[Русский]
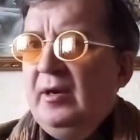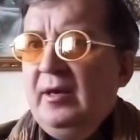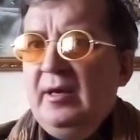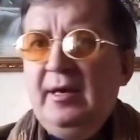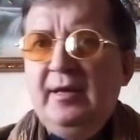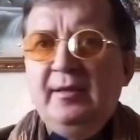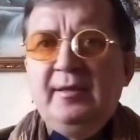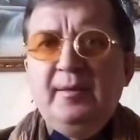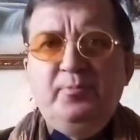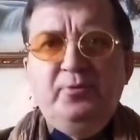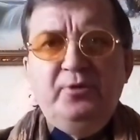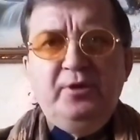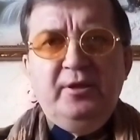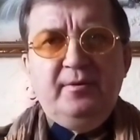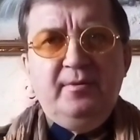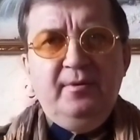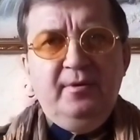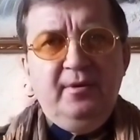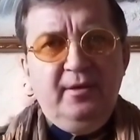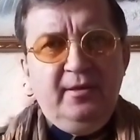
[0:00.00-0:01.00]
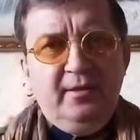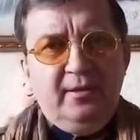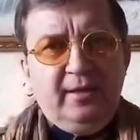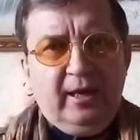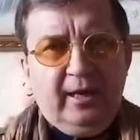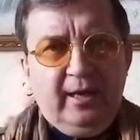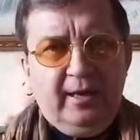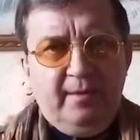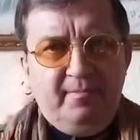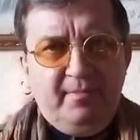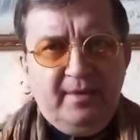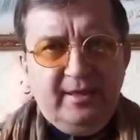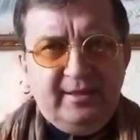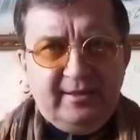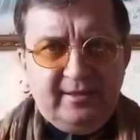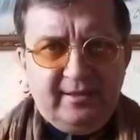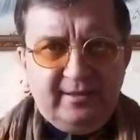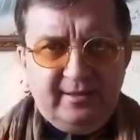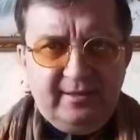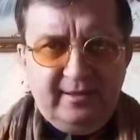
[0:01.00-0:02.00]
И это будет такая
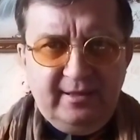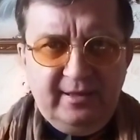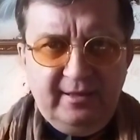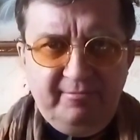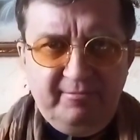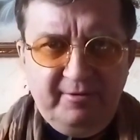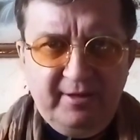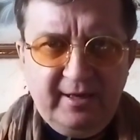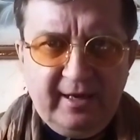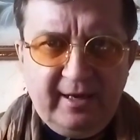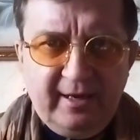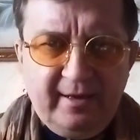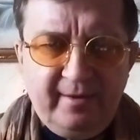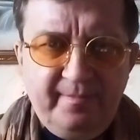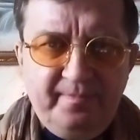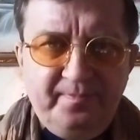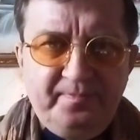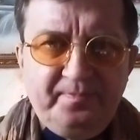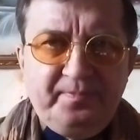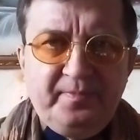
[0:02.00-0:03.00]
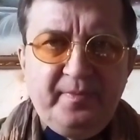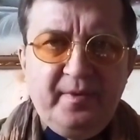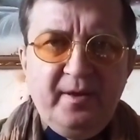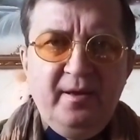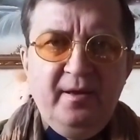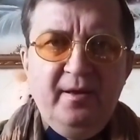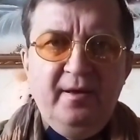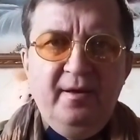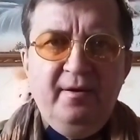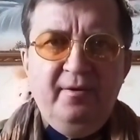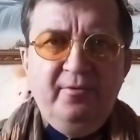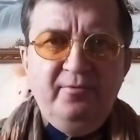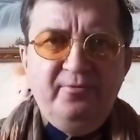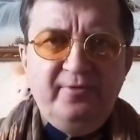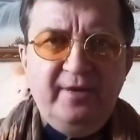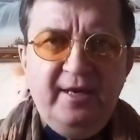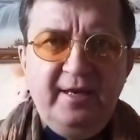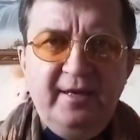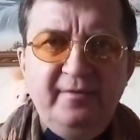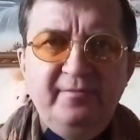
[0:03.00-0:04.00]
массивная,
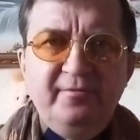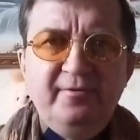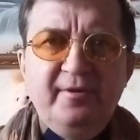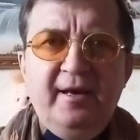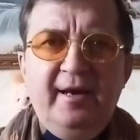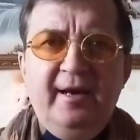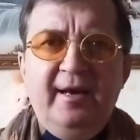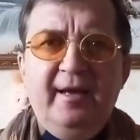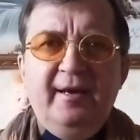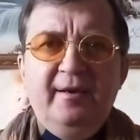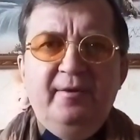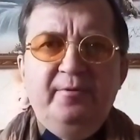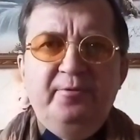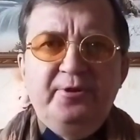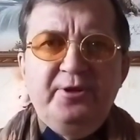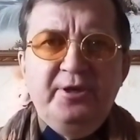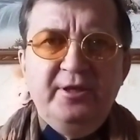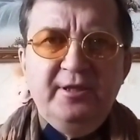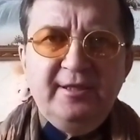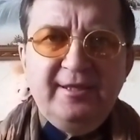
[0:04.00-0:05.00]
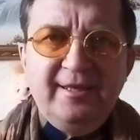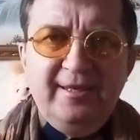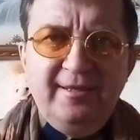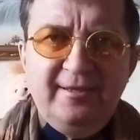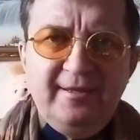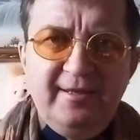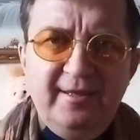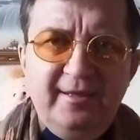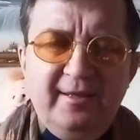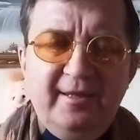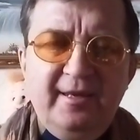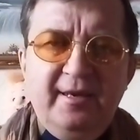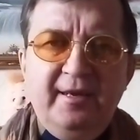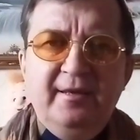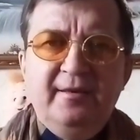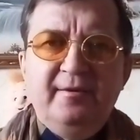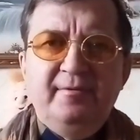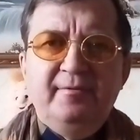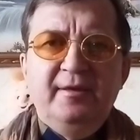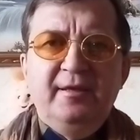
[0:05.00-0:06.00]
волевая, очень
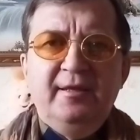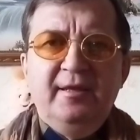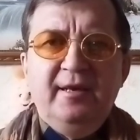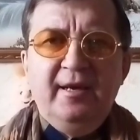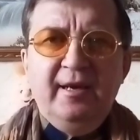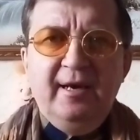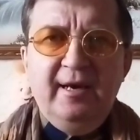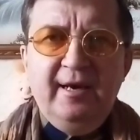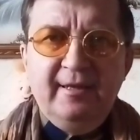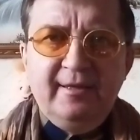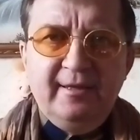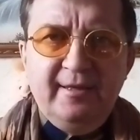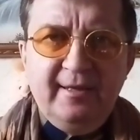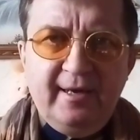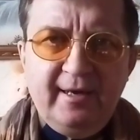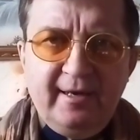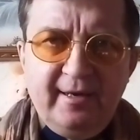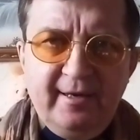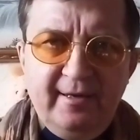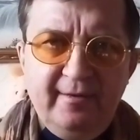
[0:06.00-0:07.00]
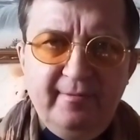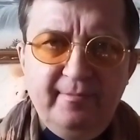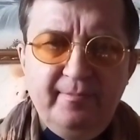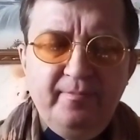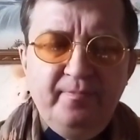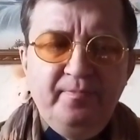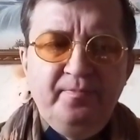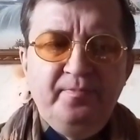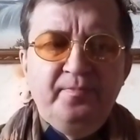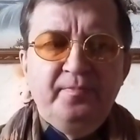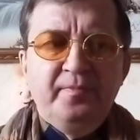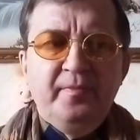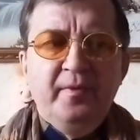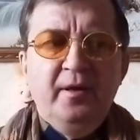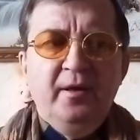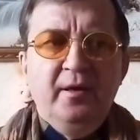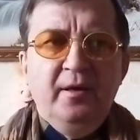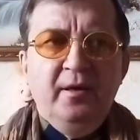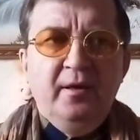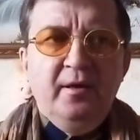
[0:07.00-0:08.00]
сконцентрированная атака,
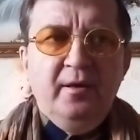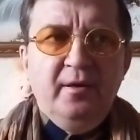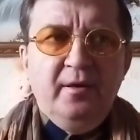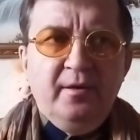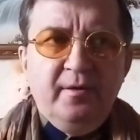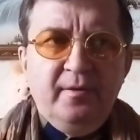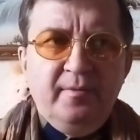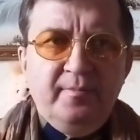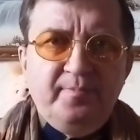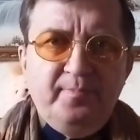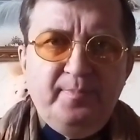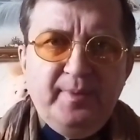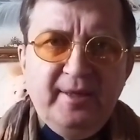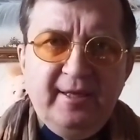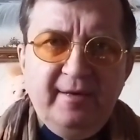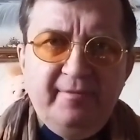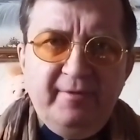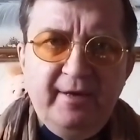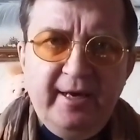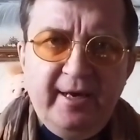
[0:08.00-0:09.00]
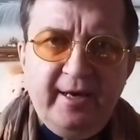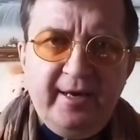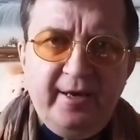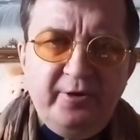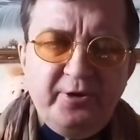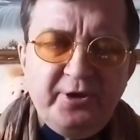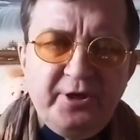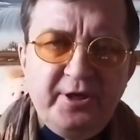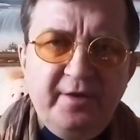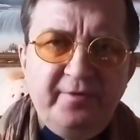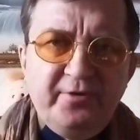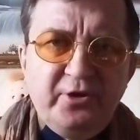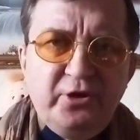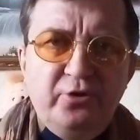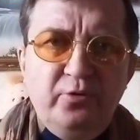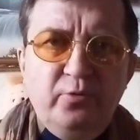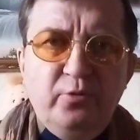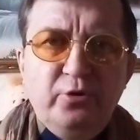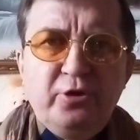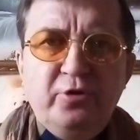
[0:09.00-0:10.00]
подавляющая
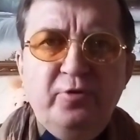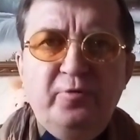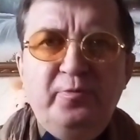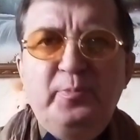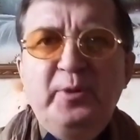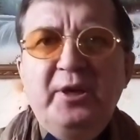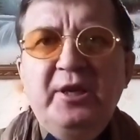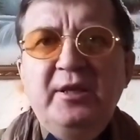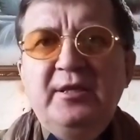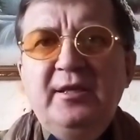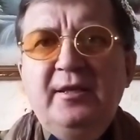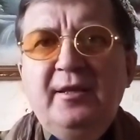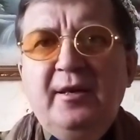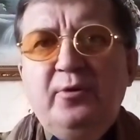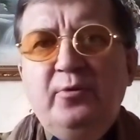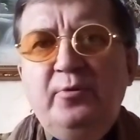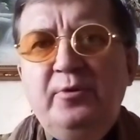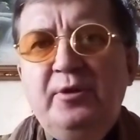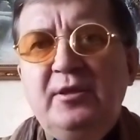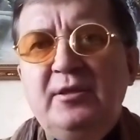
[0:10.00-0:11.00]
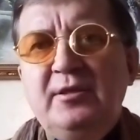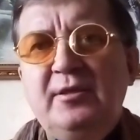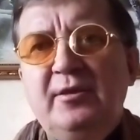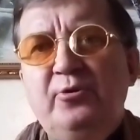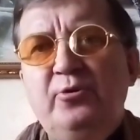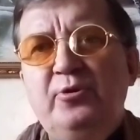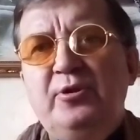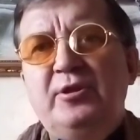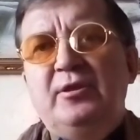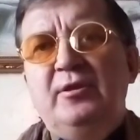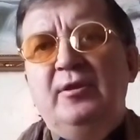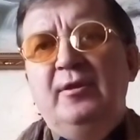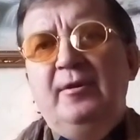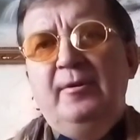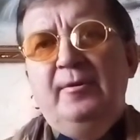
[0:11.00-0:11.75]
все, что впереди находится. То есть